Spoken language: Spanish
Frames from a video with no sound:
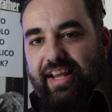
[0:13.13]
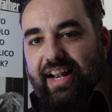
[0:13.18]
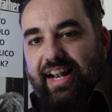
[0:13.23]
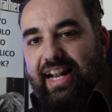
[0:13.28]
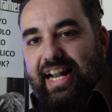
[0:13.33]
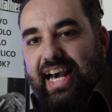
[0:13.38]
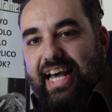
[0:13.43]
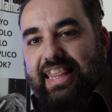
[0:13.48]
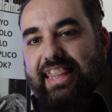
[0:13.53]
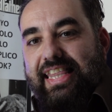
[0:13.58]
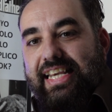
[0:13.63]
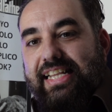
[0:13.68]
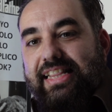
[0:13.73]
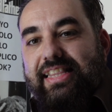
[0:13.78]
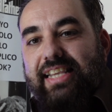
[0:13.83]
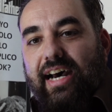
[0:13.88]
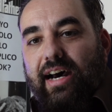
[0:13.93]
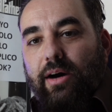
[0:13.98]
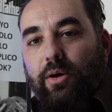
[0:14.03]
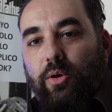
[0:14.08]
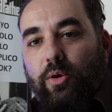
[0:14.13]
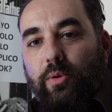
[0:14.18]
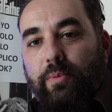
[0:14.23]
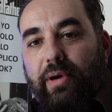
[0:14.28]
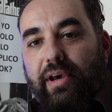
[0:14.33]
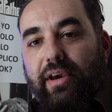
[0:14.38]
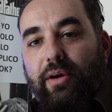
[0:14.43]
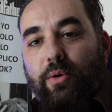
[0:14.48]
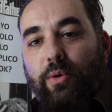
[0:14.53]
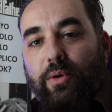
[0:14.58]
la
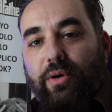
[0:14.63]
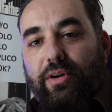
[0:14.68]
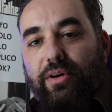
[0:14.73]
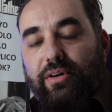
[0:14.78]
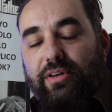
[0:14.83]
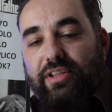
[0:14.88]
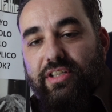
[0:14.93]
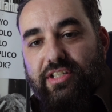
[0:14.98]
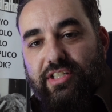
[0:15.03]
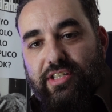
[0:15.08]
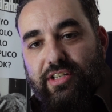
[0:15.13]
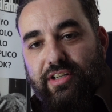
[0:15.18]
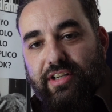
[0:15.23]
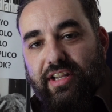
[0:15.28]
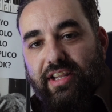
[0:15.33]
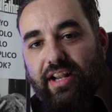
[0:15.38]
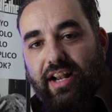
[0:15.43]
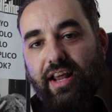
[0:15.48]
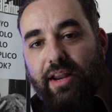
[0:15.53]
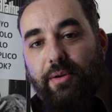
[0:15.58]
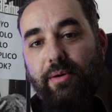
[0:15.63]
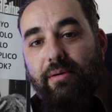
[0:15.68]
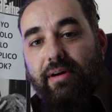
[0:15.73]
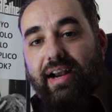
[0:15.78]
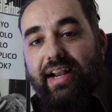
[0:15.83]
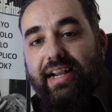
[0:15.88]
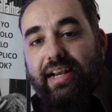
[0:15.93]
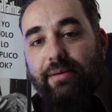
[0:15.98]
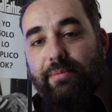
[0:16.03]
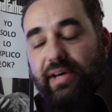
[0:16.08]
ZV1 de Sony, la
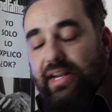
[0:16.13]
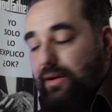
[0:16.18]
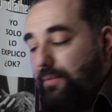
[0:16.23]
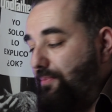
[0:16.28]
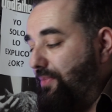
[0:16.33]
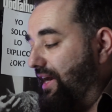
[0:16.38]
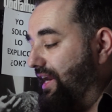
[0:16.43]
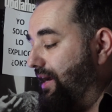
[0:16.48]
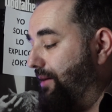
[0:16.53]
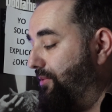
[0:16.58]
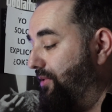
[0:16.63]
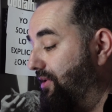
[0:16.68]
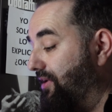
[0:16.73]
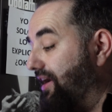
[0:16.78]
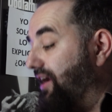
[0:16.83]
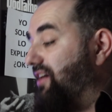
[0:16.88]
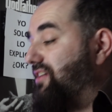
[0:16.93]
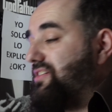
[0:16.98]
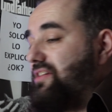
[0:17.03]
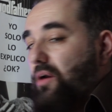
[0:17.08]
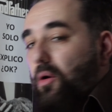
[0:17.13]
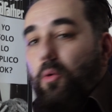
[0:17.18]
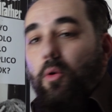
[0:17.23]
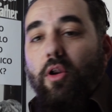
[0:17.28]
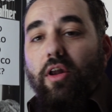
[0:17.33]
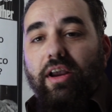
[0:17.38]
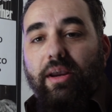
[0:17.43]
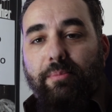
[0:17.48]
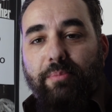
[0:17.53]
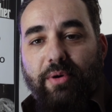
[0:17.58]
nueva cámara para bloggers, según
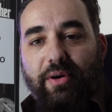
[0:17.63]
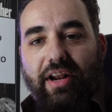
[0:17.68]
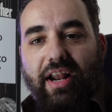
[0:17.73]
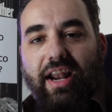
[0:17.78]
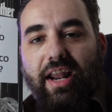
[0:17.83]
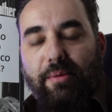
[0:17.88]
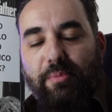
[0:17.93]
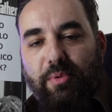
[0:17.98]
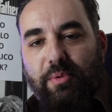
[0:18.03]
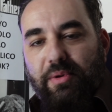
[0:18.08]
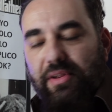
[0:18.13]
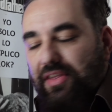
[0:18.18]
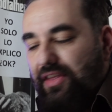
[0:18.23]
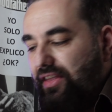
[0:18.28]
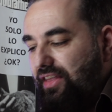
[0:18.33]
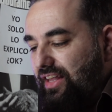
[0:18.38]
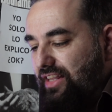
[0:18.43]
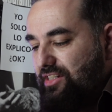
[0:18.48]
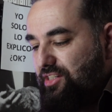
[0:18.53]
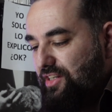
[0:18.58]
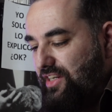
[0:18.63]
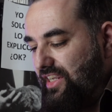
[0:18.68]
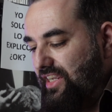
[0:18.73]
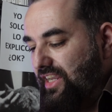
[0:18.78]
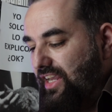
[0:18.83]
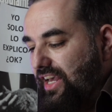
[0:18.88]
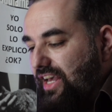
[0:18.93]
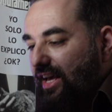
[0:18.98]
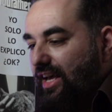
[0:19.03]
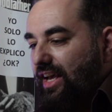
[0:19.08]
lo que pone la publicidad de Sony,
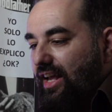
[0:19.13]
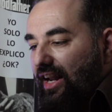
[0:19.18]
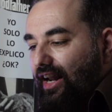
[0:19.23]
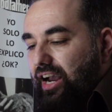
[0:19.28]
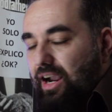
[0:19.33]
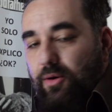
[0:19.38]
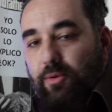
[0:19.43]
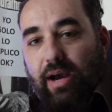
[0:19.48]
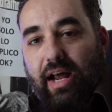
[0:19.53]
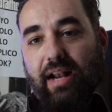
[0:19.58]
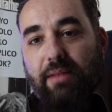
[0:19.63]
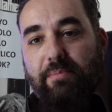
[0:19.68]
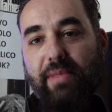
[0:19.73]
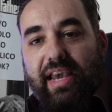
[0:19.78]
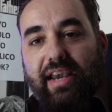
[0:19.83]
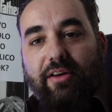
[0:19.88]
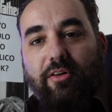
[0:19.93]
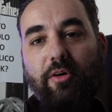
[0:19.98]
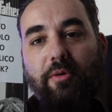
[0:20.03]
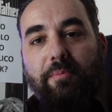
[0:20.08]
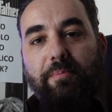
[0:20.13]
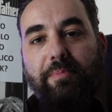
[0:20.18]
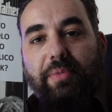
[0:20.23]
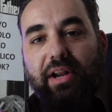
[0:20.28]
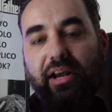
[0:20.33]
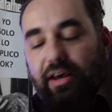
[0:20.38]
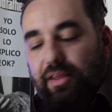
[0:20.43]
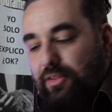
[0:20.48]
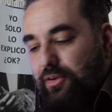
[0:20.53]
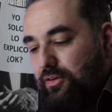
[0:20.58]
la cual me he
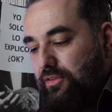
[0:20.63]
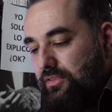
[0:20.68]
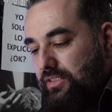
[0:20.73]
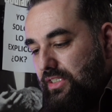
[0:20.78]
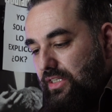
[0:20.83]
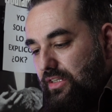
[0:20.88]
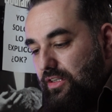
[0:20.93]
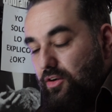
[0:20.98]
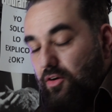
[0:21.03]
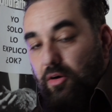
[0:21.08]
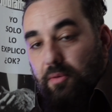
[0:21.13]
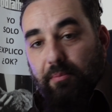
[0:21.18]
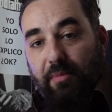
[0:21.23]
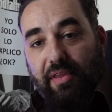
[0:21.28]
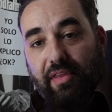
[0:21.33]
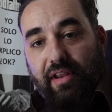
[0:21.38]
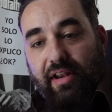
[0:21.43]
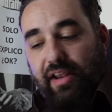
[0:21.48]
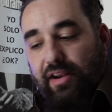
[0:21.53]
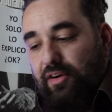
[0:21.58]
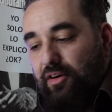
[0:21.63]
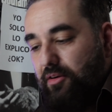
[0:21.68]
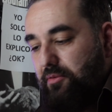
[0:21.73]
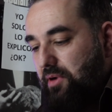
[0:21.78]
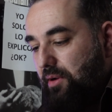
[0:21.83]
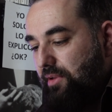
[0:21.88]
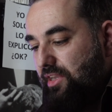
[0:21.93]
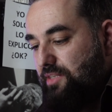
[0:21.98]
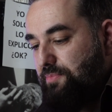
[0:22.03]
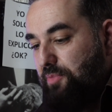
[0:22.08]
comprado con mi dinero, como
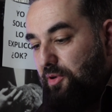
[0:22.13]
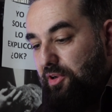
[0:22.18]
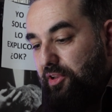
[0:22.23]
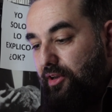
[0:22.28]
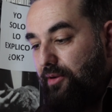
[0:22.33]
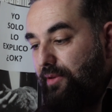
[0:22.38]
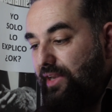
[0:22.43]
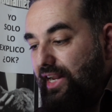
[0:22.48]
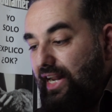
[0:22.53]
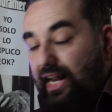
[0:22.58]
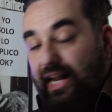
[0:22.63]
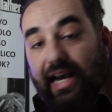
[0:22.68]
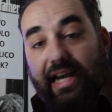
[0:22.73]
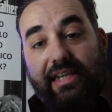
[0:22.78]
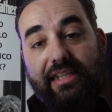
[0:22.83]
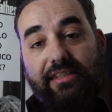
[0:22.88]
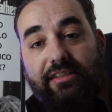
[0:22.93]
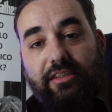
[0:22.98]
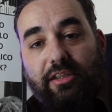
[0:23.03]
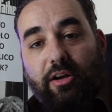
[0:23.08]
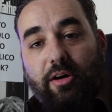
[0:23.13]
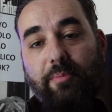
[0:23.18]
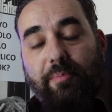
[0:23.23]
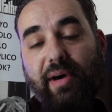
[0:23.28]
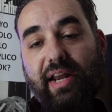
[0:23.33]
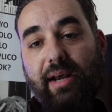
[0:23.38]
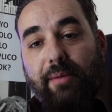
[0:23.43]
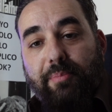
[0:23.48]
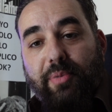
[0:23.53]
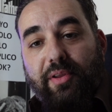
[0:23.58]
habéis podido ver en la intro,
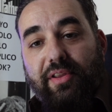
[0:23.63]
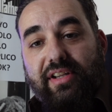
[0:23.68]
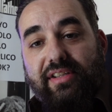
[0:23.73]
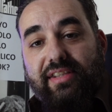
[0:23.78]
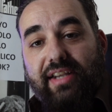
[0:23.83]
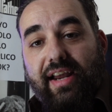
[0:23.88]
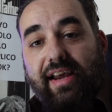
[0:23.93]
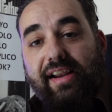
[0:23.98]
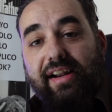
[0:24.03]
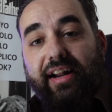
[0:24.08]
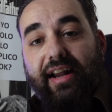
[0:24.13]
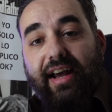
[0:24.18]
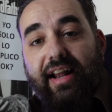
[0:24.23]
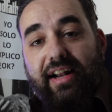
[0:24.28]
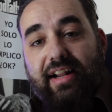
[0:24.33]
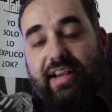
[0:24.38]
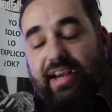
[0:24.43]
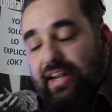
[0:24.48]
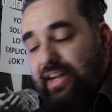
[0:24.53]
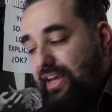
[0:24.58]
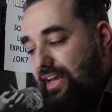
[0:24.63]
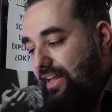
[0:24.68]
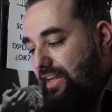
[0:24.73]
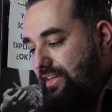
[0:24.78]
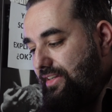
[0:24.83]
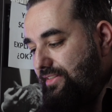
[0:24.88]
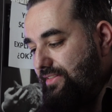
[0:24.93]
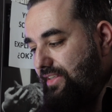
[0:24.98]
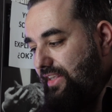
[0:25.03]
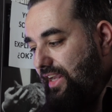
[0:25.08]
para poder traerla al
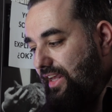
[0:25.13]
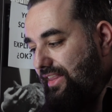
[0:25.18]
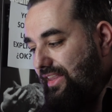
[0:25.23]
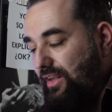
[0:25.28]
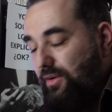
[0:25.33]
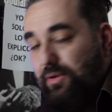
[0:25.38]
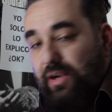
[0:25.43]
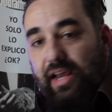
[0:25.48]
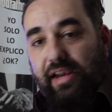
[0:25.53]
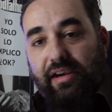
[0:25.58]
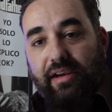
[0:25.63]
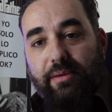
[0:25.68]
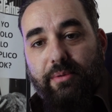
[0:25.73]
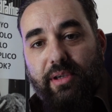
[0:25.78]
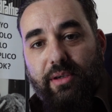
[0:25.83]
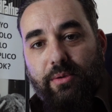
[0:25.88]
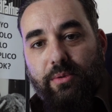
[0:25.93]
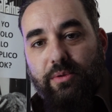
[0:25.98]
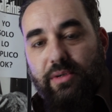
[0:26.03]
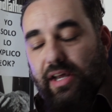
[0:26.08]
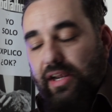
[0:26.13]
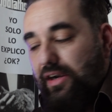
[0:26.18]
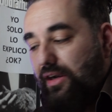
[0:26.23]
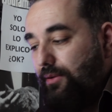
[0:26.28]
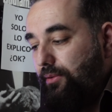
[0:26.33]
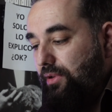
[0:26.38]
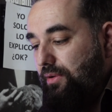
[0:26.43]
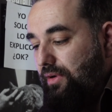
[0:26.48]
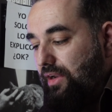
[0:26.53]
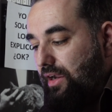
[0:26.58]
canal y hacer una review, una
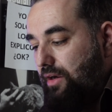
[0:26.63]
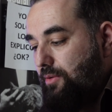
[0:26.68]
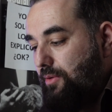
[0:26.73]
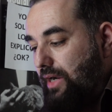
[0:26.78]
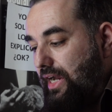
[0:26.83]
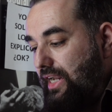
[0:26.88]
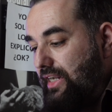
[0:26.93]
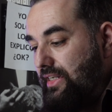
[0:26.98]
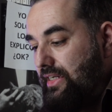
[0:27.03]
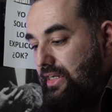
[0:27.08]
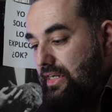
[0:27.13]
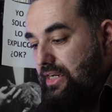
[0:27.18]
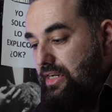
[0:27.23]
review la cual